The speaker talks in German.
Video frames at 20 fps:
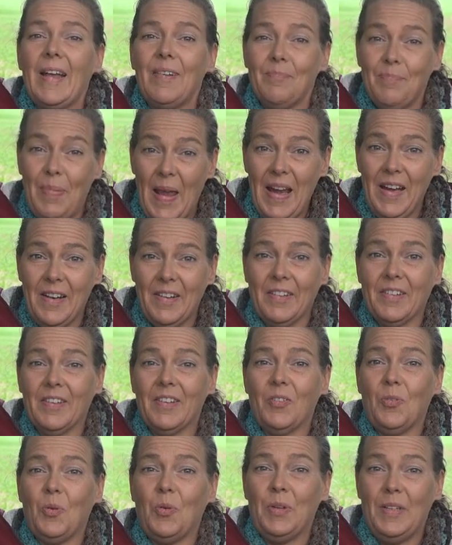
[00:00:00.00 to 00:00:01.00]

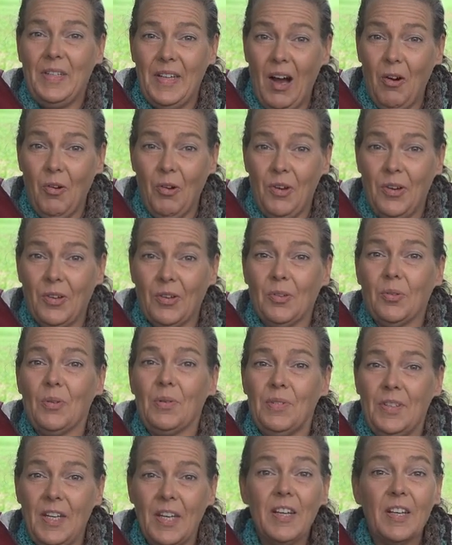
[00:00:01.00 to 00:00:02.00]
Bellen und jaulen
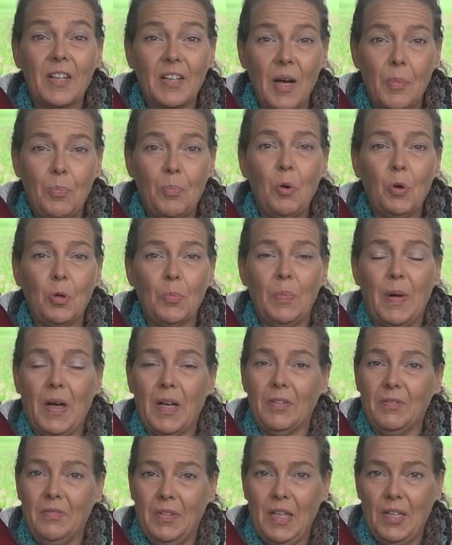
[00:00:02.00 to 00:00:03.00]
und Dinge kaputt
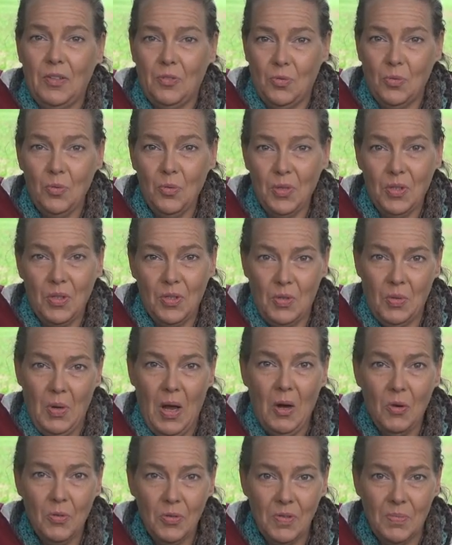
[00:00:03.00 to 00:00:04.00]
machen, während du nicht
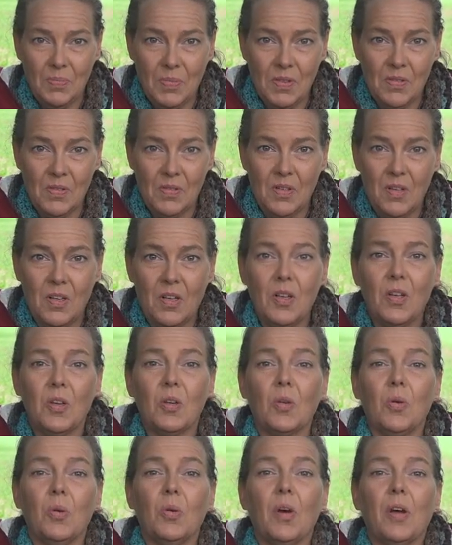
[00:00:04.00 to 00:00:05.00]
zu Hause bist –
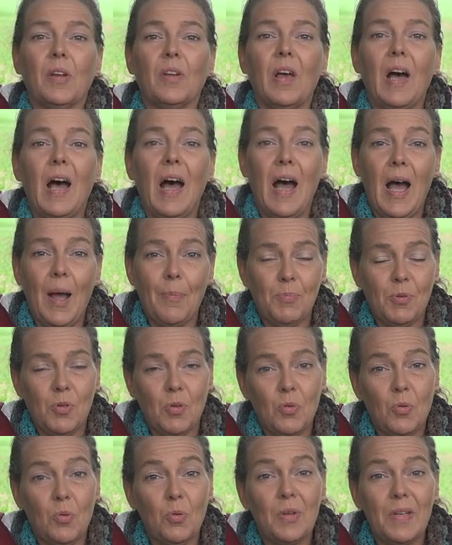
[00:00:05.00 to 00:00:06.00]
gehört
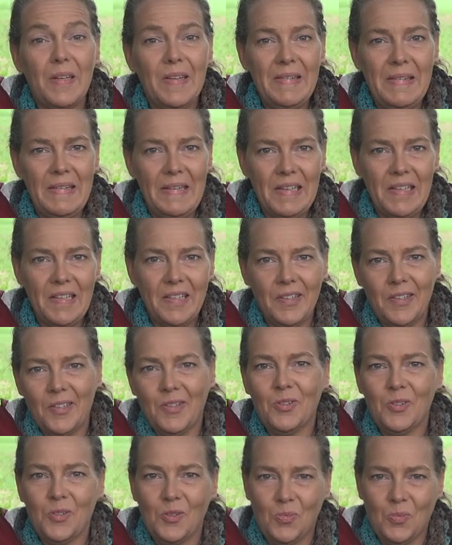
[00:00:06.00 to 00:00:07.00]
absolut nicht
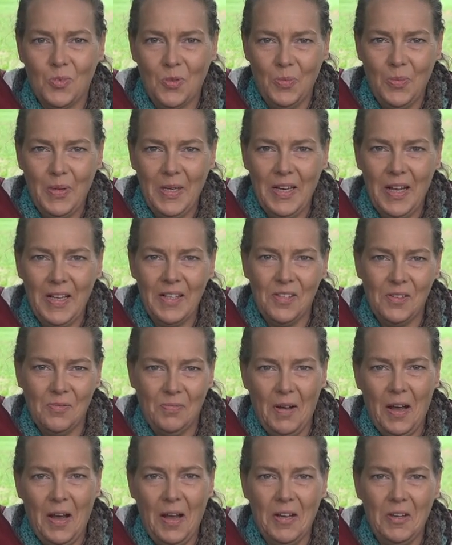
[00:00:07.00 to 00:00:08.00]
zum
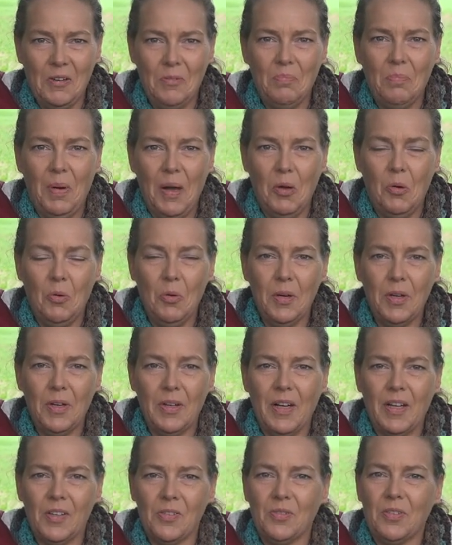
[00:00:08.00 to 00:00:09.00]
Dominanzverhalten bei
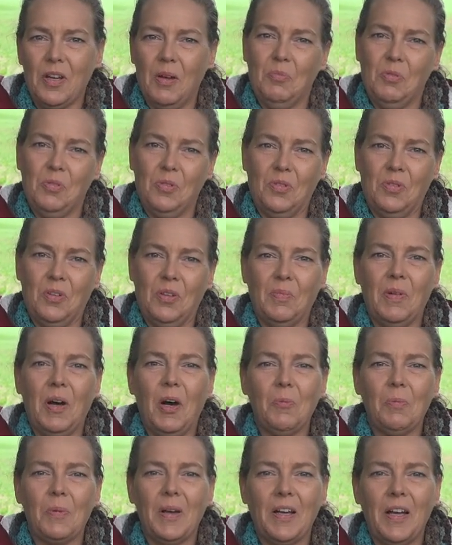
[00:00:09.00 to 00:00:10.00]
Hunden. Also da musst du dir
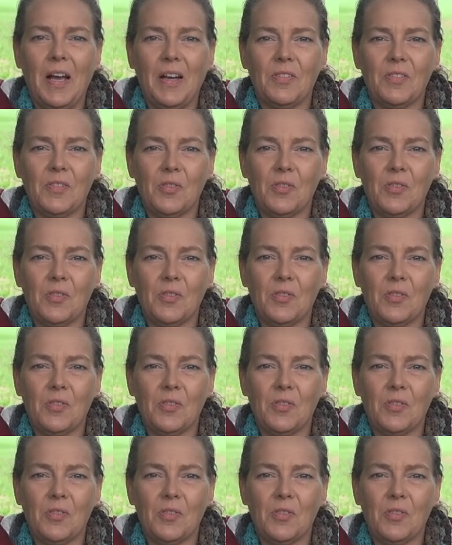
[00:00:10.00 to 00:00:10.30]
überhaupt gar keine